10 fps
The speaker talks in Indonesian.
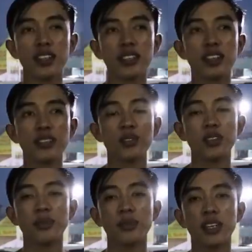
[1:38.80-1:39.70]
kita
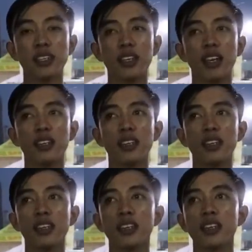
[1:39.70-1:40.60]
sudah berada di
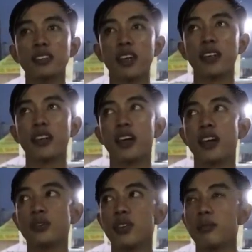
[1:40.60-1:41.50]
rest area
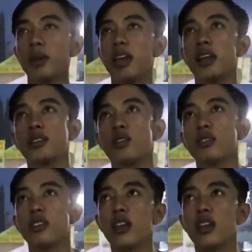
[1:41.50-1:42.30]
Surabaya Tol,